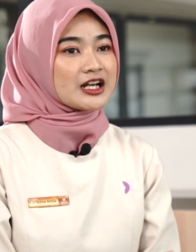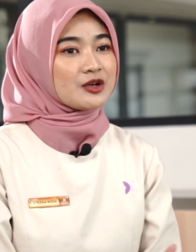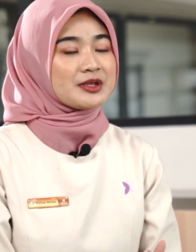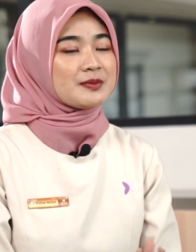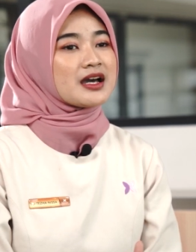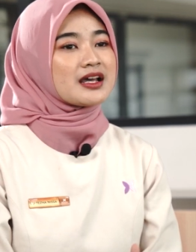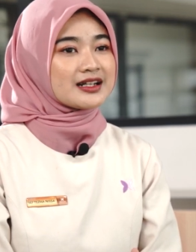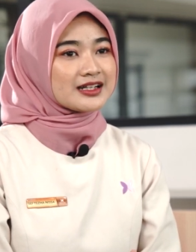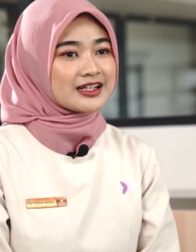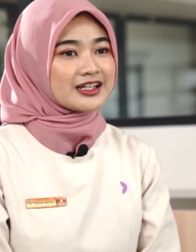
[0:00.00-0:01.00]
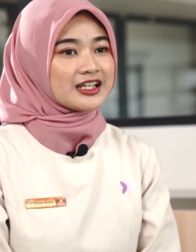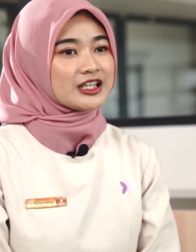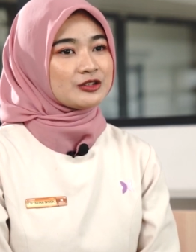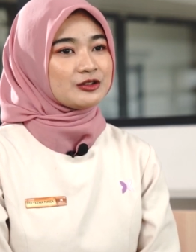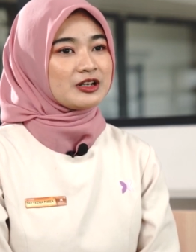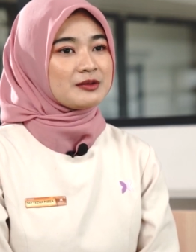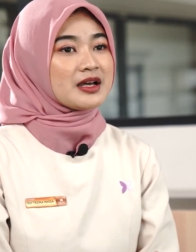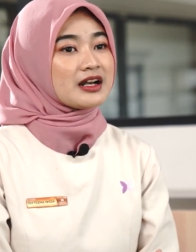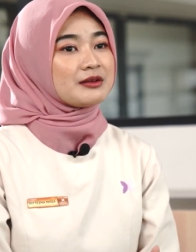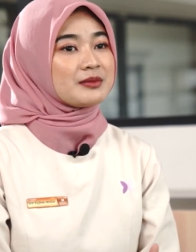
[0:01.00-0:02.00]
Tarawih bareng gitu,
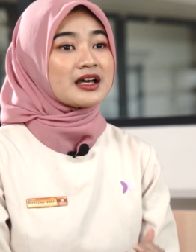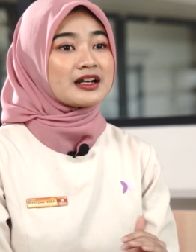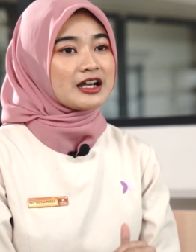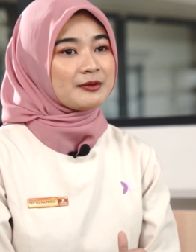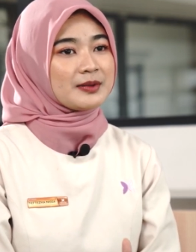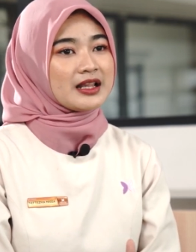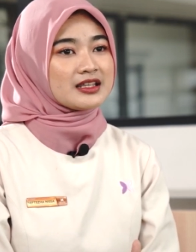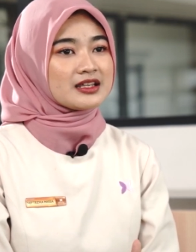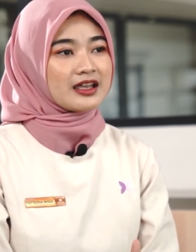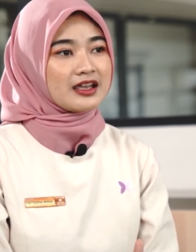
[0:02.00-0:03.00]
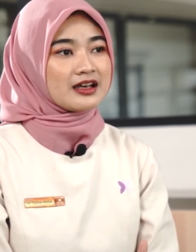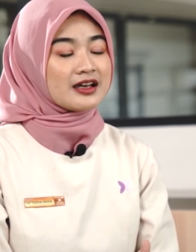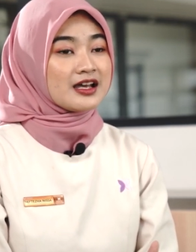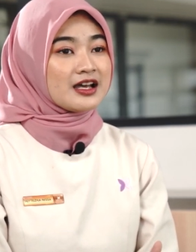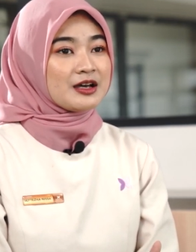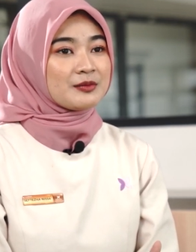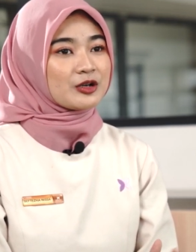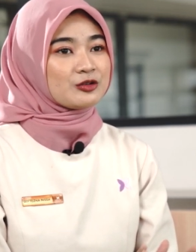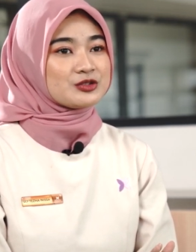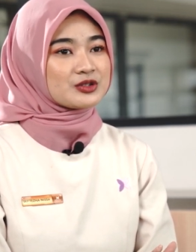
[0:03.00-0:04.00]
lebaran bareng, apalagi kayak
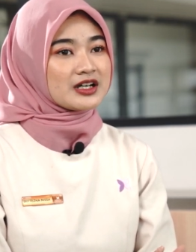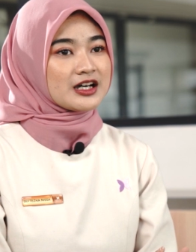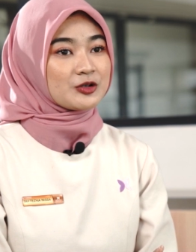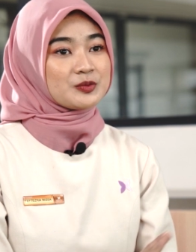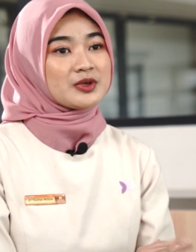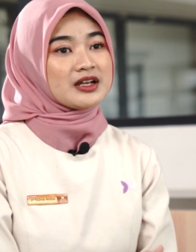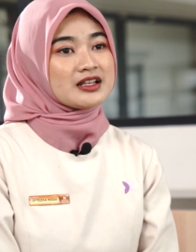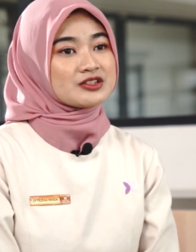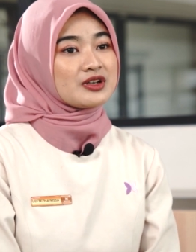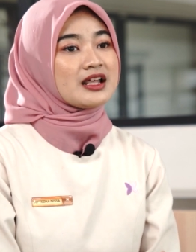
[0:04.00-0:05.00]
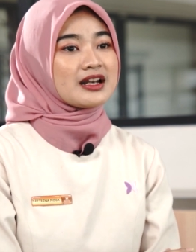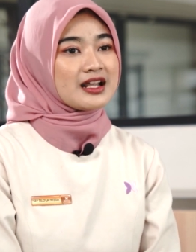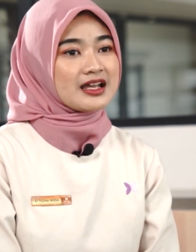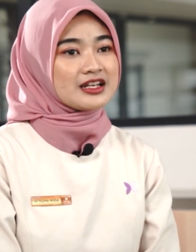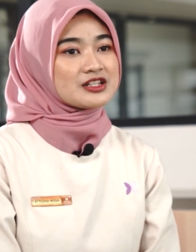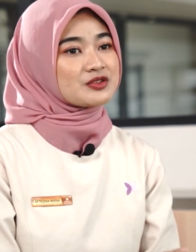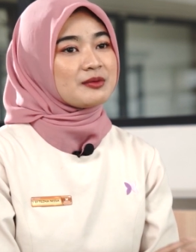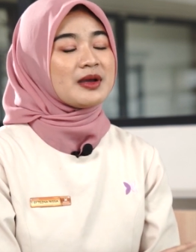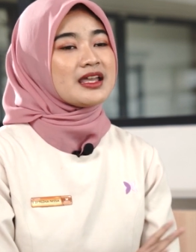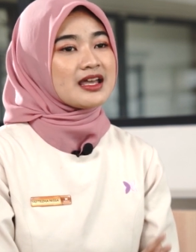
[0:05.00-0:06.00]
berkunjung ke rumah saudara di
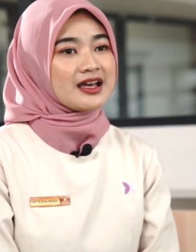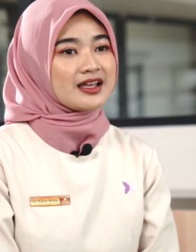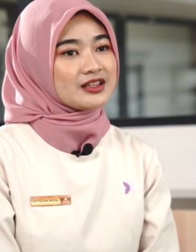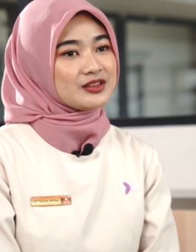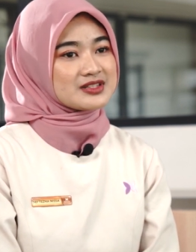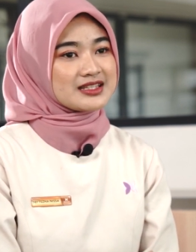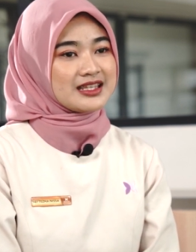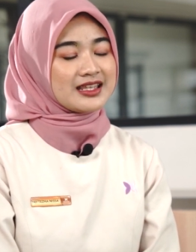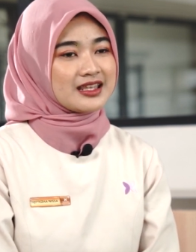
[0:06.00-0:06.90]
Surabaya gitu sih